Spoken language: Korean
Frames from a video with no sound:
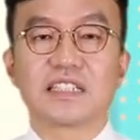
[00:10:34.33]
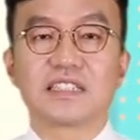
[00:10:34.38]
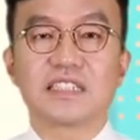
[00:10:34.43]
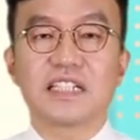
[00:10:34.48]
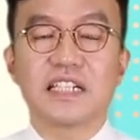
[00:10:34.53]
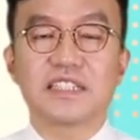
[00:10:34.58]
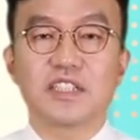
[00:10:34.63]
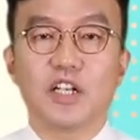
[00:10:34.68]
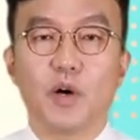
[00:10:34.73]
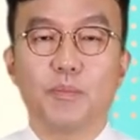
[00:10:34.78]

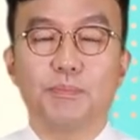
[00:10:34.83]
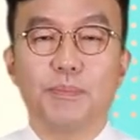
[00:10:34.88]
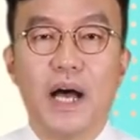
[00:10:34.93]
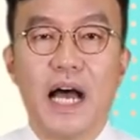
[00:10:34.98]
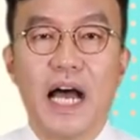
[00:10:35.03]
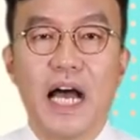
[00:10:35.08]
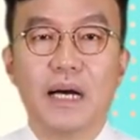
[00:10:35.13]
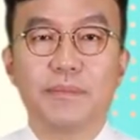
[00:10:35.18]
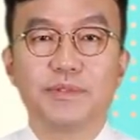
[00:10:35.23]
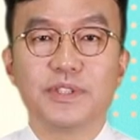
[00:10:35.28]
그래서
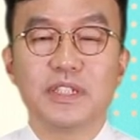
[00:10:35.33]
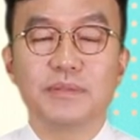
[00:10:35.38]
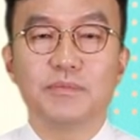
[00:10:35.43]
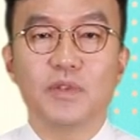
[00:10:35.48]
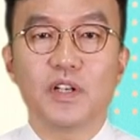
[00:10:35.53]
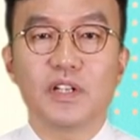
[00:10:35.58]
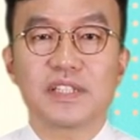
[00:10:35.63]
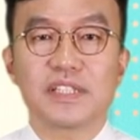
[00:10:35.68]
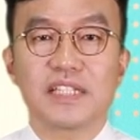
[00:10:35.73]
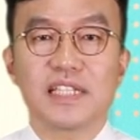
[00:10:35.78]
밥을
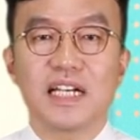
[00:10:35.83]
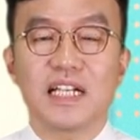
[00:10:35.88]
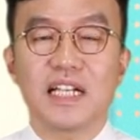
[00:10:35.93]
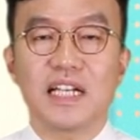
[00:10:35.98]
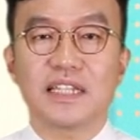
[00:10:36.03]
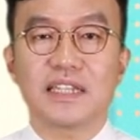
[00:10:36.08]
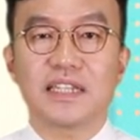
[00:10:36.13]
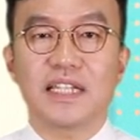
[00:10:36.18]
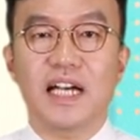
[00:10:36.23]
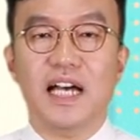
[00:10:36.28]
먹지
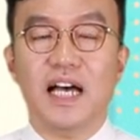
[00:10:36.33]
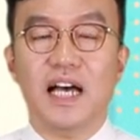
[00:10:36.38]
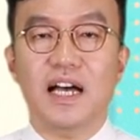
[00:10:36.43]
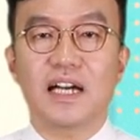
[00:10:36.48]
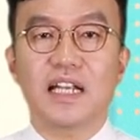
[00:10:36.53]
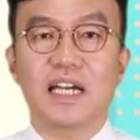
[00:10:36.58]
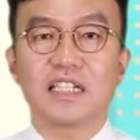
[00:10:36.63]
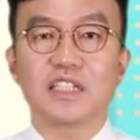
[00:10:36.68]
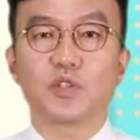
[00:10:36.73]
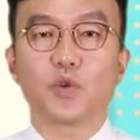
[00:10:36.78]

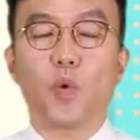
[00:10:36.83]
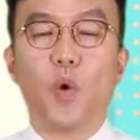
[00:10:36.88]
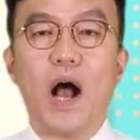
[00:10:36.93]
않았다라는